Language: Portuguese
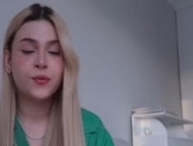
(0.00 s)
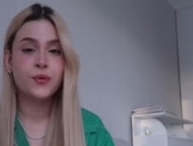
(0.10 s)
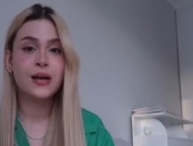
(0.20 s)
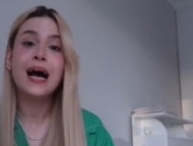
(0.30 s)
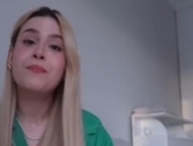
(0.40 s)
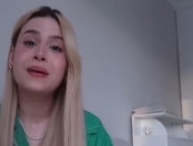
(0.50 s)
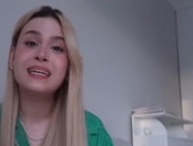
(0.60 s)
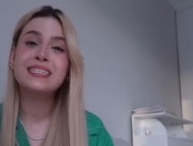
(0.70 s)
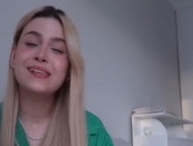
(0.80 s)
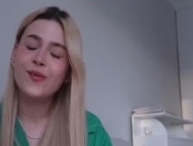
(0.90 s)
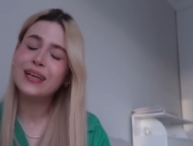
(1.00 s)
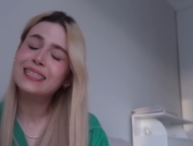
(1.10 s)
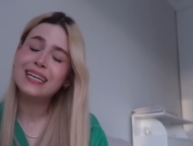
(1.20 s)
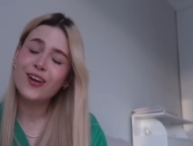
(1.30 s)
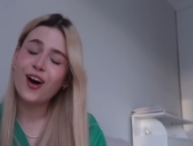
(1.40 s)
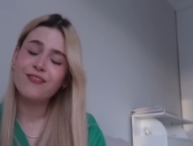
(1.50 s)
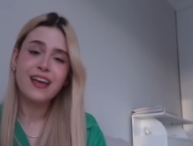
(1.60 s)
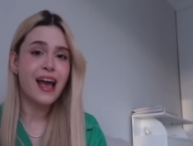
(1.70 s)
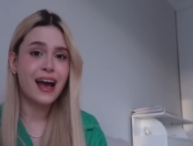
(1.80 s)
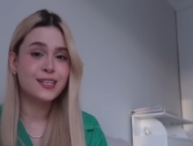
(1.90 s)
por apenas R$
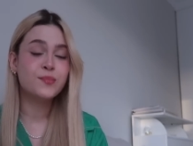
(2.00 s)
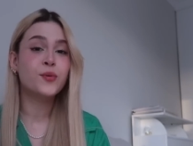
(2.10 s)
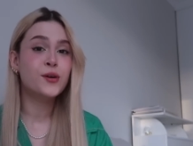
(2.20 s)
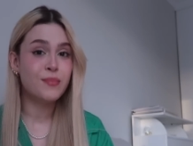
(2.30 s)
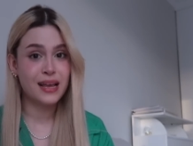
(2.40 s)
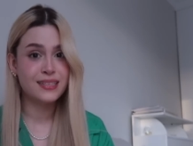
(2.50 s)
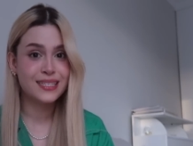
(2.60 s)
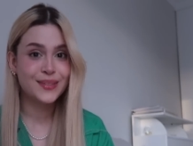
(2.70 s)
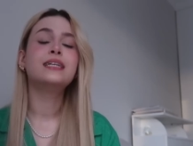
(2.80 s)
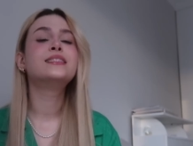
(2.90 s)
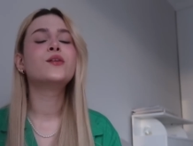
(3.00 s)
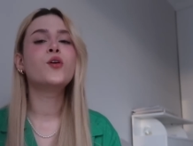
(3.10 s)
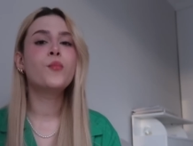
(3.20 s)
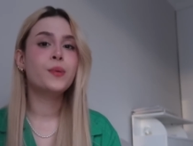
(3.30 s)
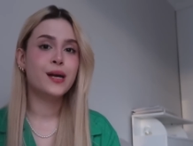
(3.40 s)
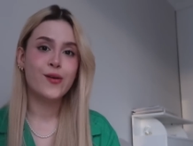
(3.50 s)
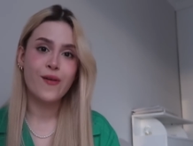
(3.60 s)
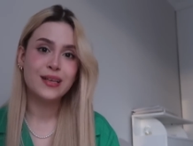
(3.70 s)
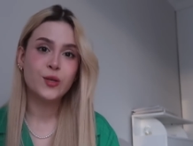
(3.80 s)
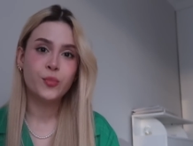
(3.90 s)
reais por mês. Então não
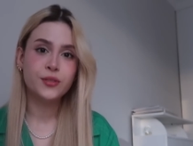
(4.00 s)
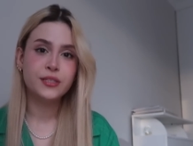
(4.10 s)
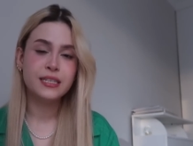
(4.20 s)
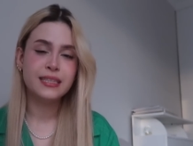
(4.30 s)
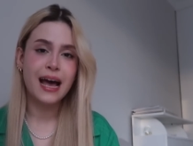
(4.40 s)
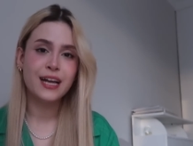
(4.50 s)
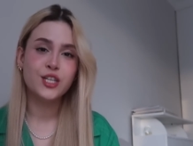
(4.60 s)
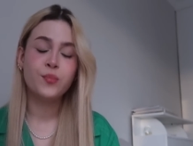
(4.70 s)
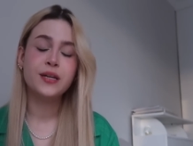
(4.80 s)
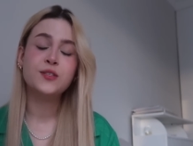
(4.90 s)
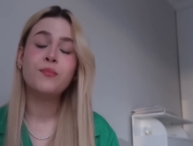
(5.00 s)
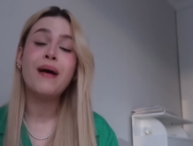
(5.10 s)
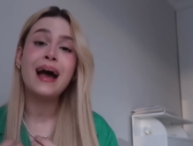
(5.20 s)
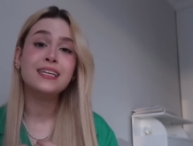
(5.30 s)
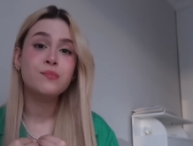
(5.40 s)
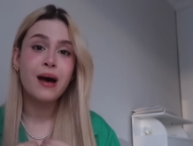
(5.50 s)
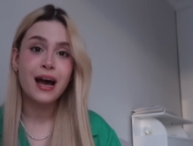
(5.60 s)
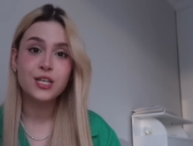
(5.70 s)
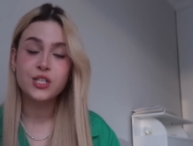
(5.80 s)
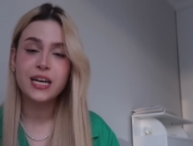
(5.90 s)
percam essa oportunidade, é o preço mais
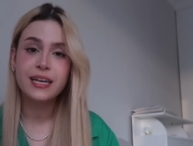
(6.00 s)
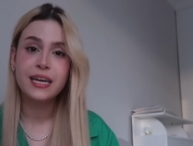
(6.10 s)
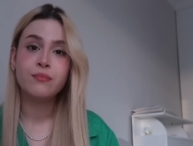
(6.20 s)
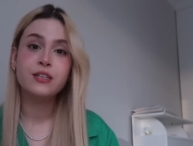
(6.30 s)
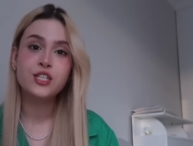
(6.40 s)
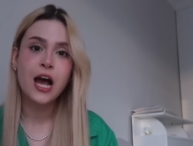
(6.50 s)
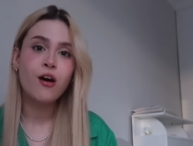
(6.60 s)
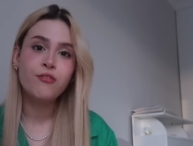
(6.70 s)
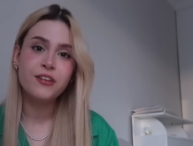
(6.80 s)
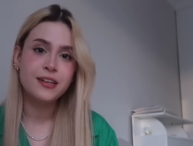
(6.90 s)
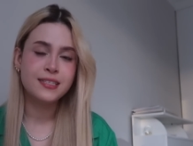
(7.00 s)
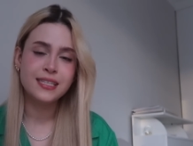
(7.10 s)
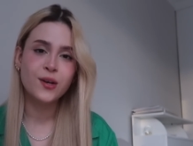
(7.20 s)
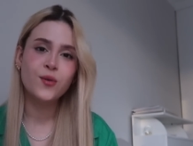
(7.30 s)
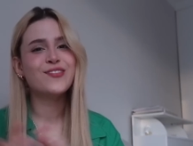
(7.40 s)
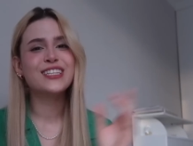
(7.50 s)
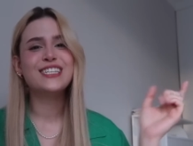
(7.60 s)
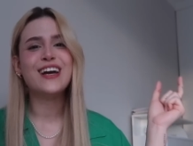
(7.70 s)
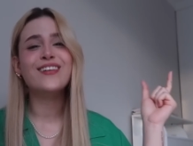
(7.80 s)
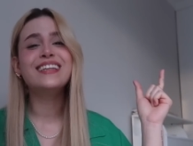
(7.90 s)
baixo que a Cambly já ofereceu. Eu vou
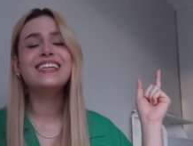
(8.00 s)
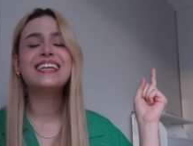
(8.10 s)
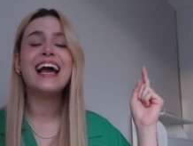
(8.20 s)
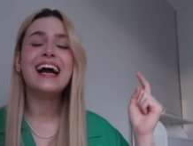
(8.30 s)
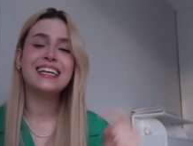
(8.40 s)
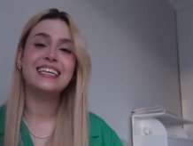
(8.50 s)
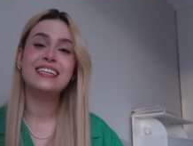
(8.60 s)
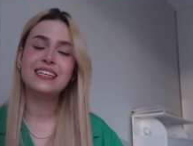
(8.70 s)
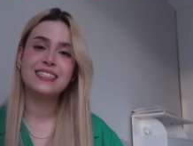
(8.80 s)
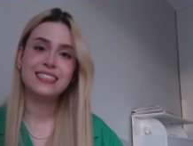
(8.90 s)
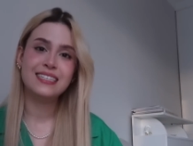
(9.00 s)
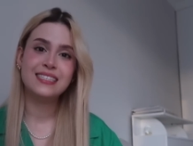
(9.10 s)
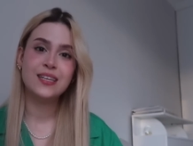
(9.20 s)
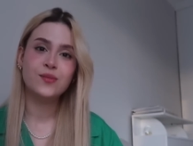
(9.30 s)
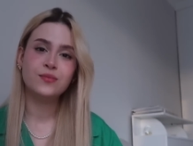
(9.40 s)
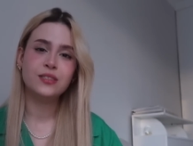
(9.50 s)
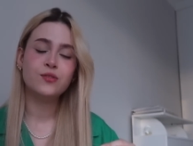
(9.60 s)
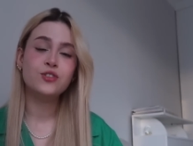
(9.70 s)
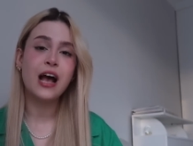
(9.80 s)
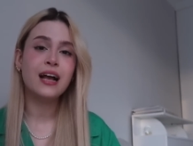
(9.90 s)
deixar o link aqui na descrição,
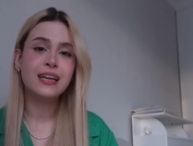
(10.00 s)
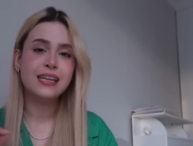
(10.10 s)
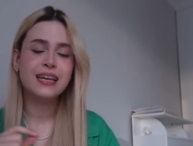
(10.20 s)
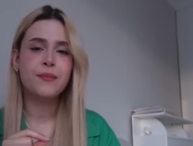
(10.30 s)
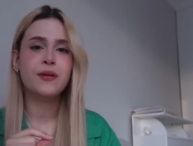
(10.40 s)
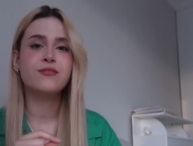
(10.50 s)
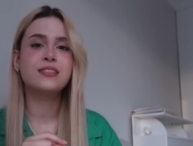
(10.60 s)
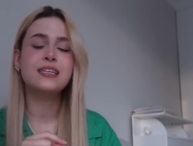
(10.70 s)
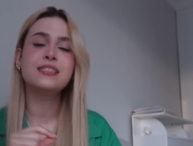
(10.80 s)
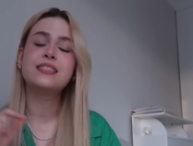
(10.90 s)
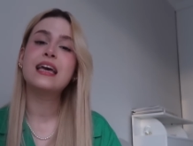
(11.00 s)
então já clica para vocês